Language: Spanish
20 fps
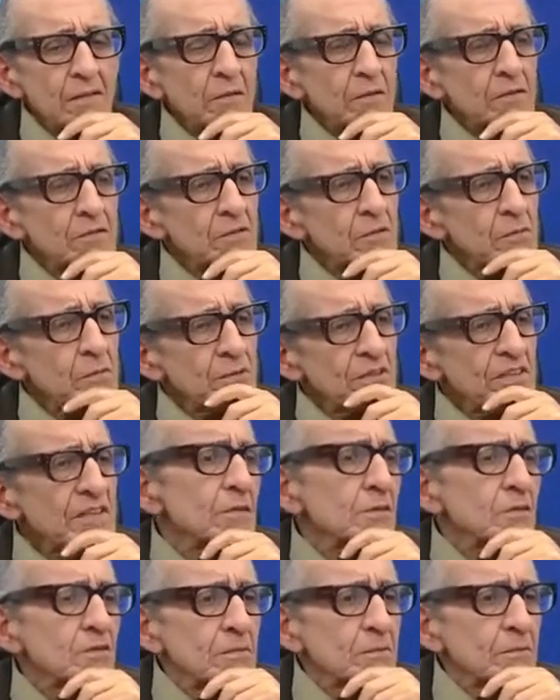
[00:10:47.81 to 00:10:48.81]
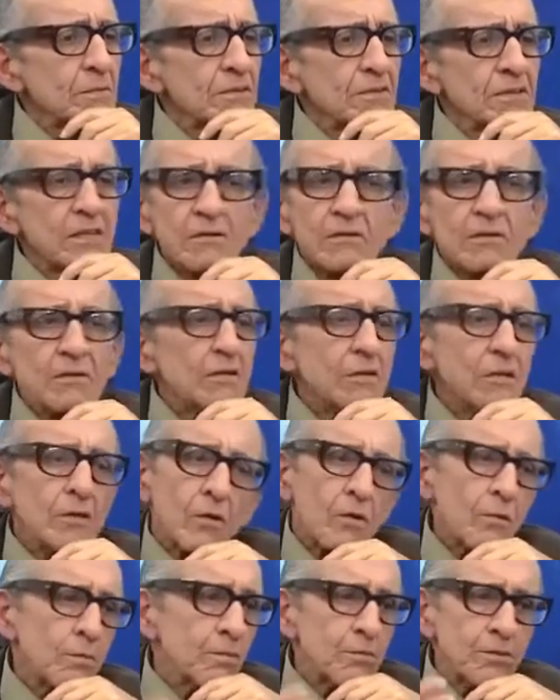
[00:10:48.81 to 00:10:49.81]
ese 12% y no por
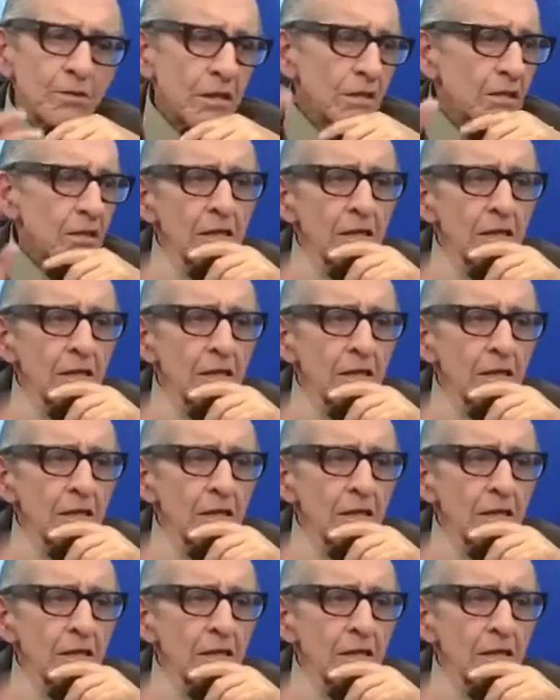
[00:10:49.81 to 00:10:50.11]
el